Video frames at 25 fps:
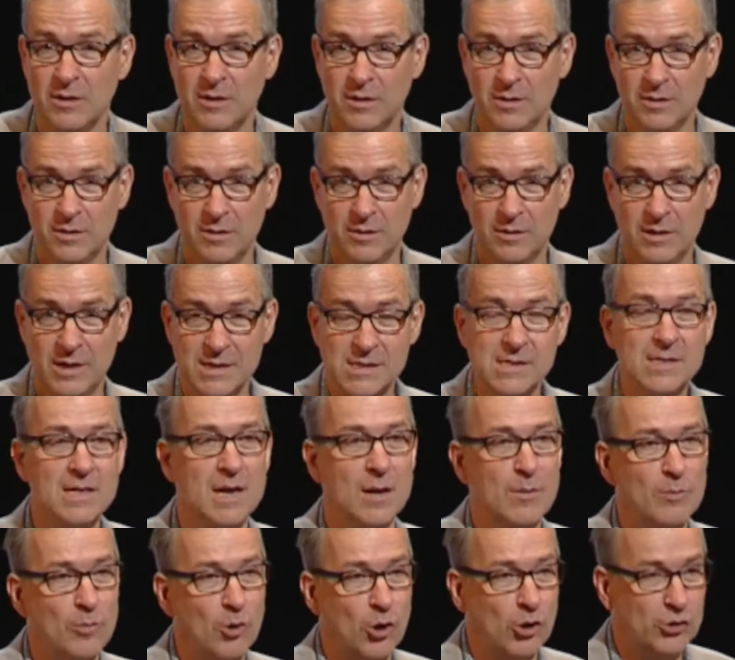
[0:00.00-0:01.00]
euh, assez
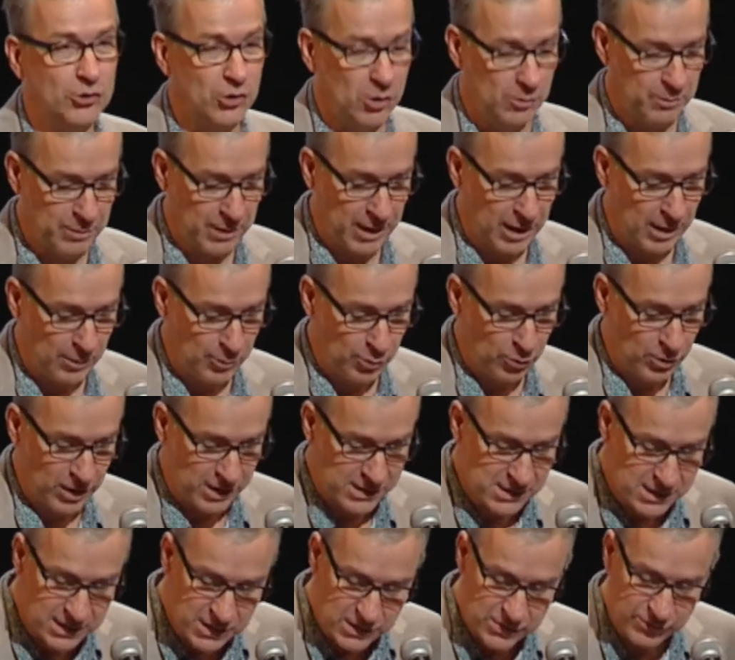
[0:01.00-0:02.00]
important par rapport
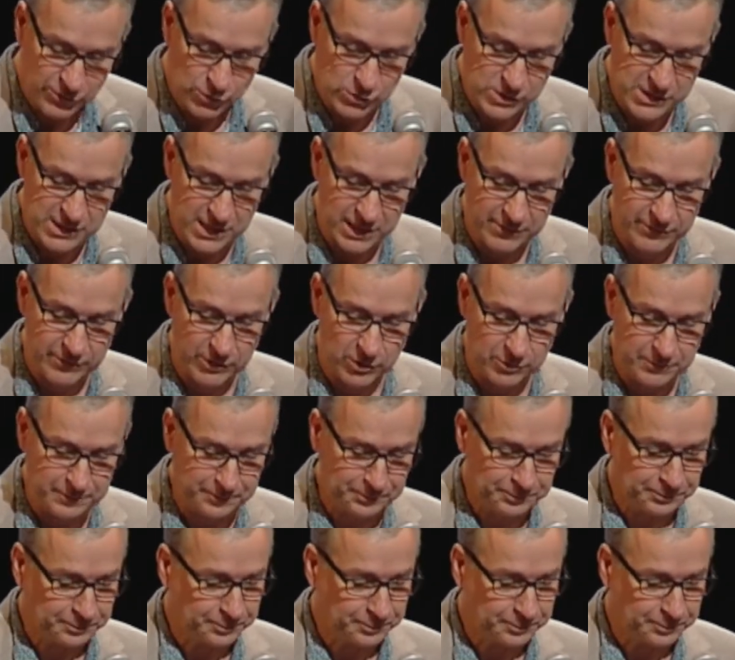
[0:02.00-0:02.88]
à ce qui se faisait avant.